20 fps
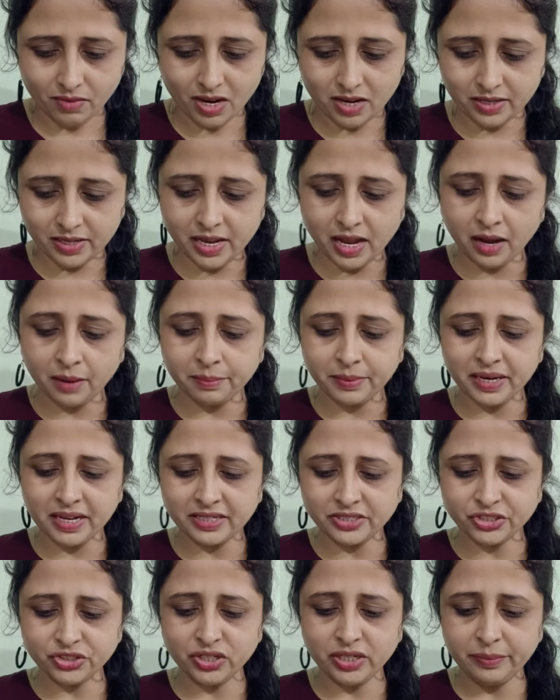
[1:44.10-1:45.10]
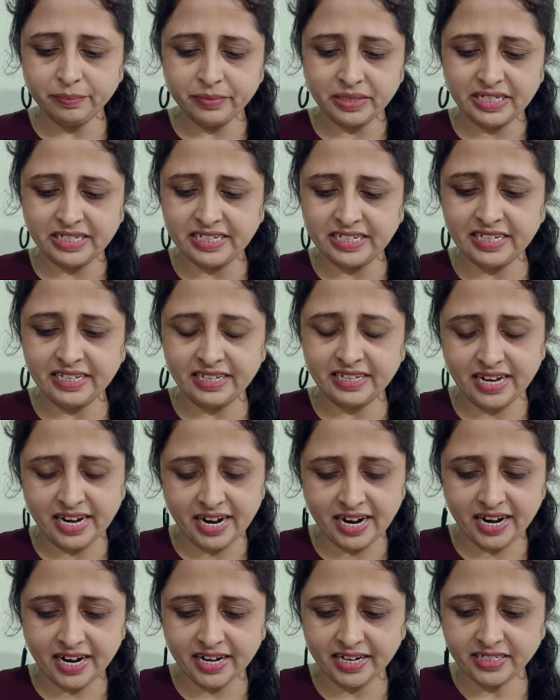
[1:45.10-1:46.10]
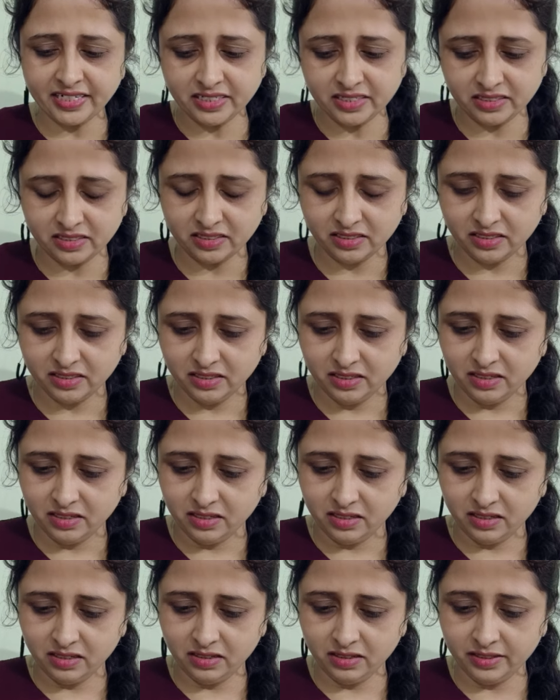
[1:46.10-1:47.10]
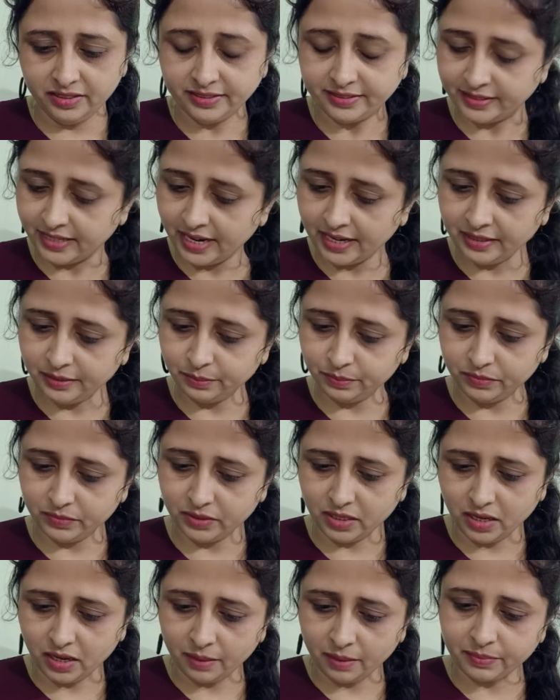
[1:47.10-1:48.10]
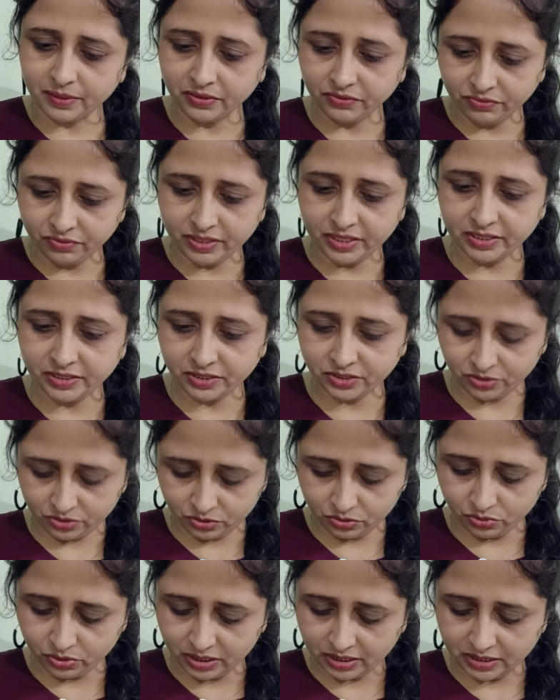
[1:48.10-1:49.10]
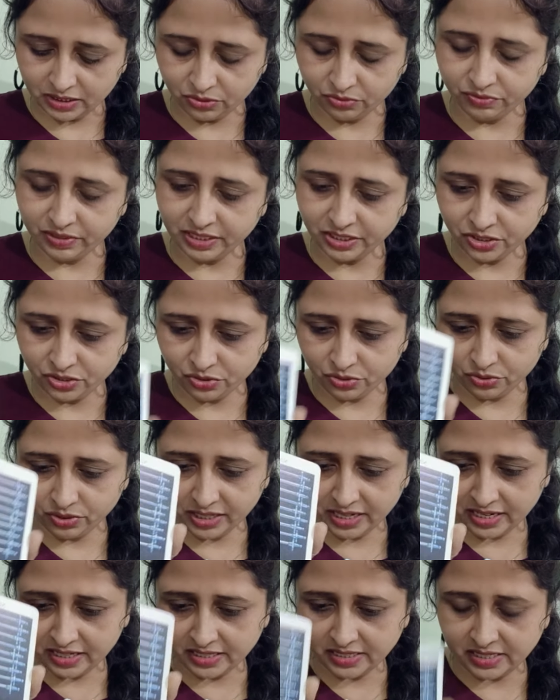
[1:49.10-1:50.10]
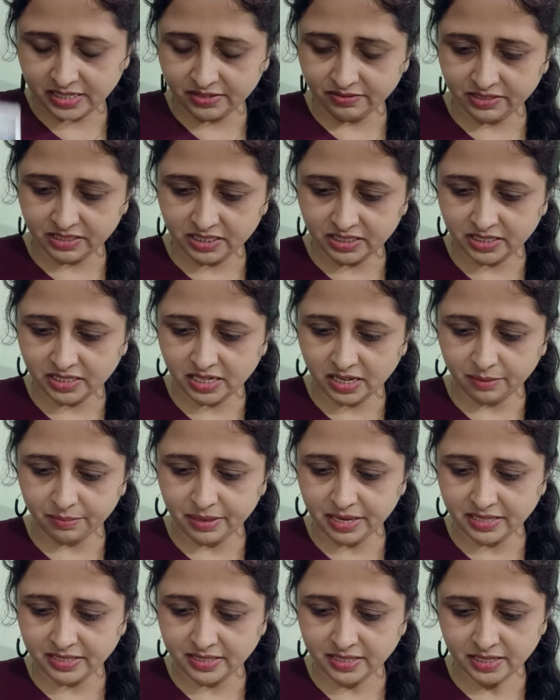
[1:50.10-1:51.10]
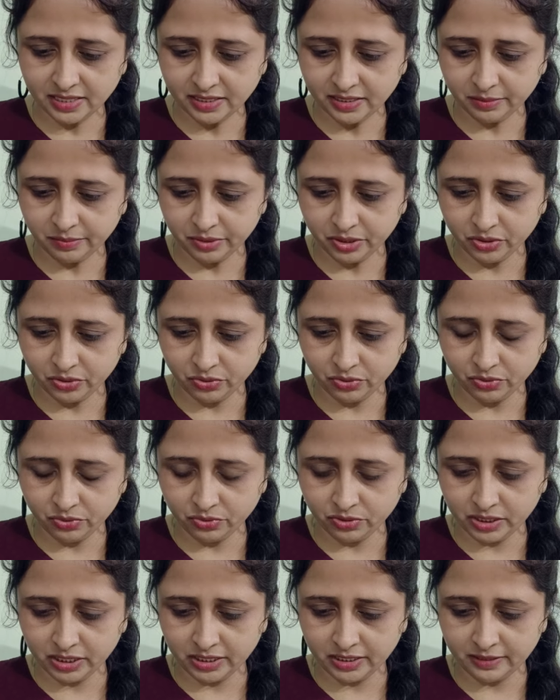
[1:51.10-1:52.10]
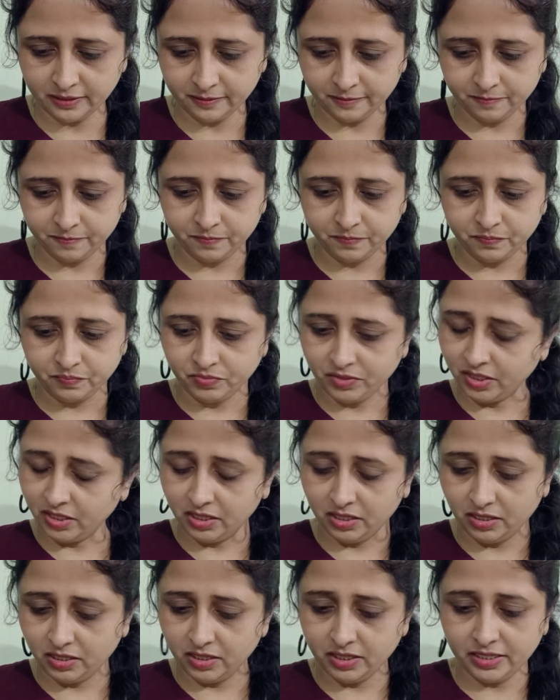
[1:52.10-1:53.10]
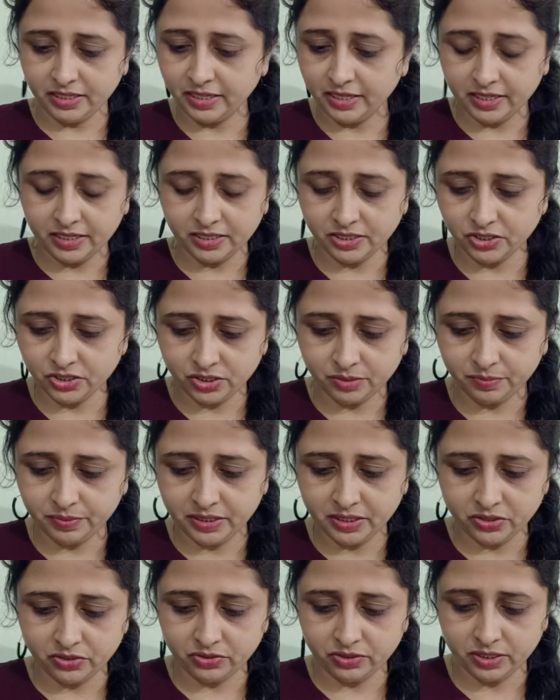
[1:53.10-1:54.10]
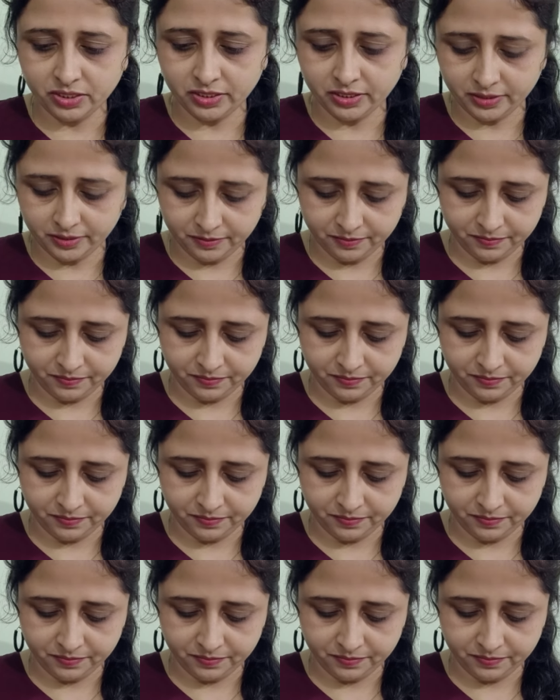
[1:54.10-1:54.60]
यहाँ पर एक्चुअली मनी एंड टाइम आपका वेस्ट थोड़ा सा वेस्ट हो रहा है इसकी वजह से आप एनजाइटी में हो ओके ये एनर्जी वीक हो रही है